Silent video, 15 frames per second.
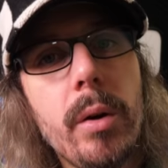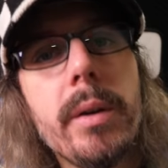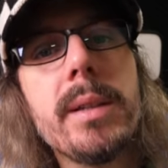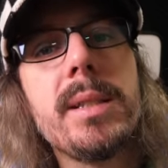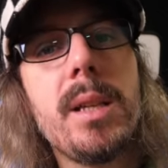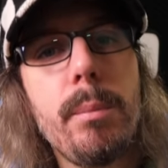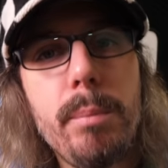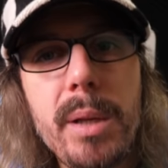rien,
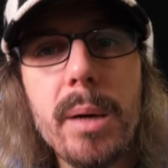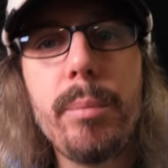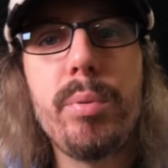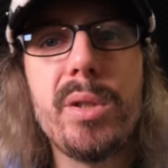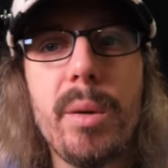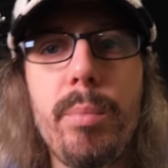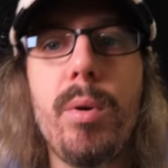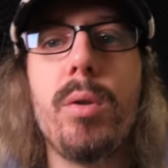c'est bien
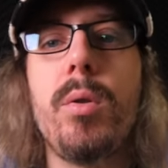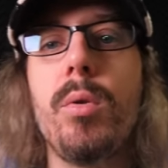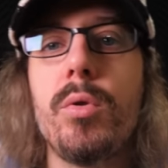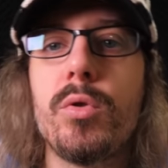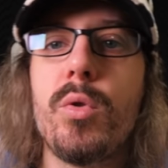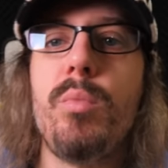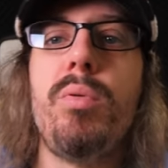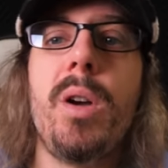plus important que
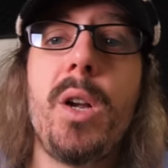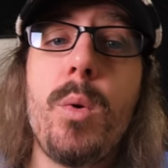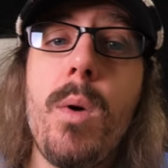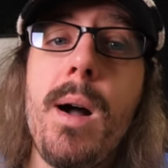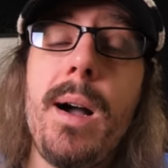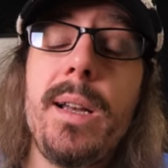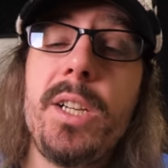ce qu'on pourrait croire à